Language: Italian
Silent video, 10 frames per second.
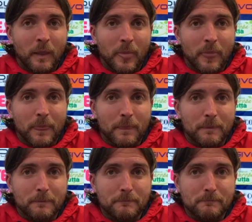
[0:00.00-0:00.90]

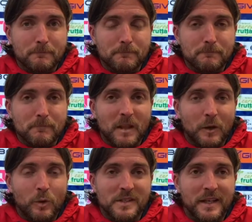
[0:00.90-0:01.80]
mm, in
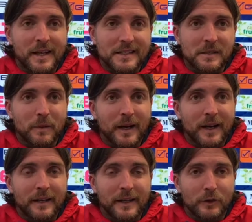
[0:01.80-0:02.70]
questi casi paga
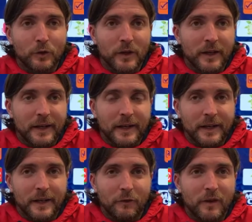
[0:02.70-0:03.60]

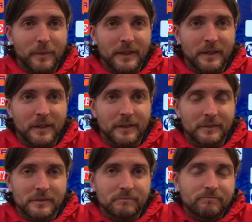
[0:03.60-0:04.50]
l'allenatore e
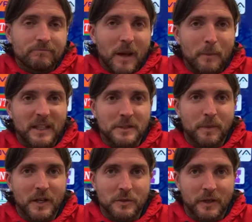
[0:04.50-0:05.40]
ovviamente a me
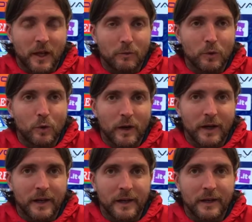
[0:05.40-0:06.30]
dispiace perché
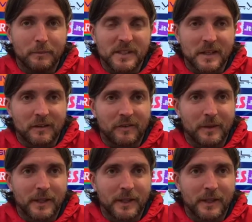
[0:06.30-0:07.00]
comunque il mister Raffaele